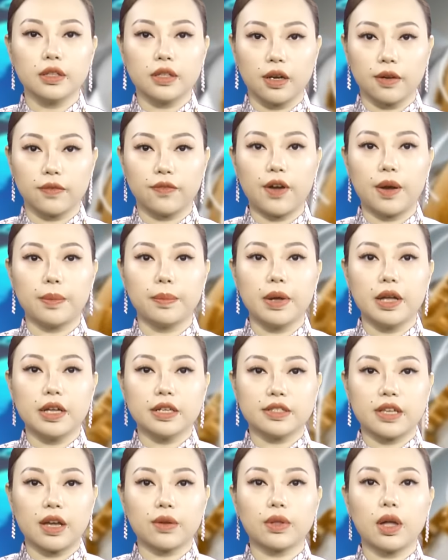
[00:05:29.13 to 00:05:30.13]
thực phẩm,
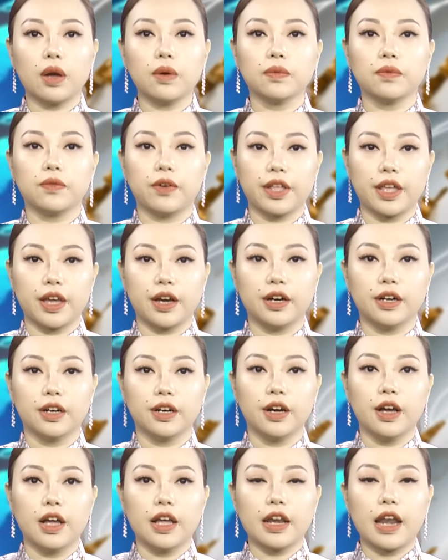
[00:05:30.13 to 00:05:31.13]
giao thông và nhà
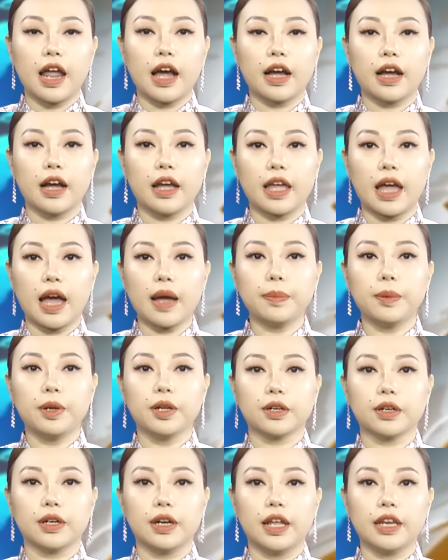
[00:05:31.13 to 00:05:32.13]
ở đang gây áp
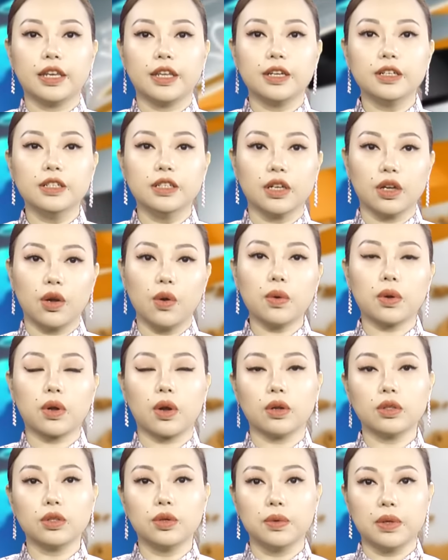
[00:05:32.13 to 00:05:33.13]
lực lên những người Úc
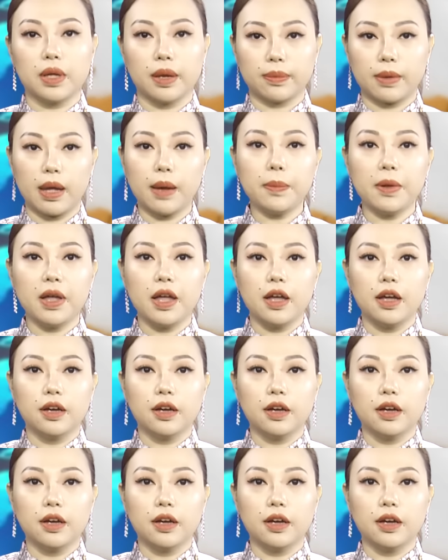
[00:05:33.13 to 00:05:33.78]
có thu nhập thấp,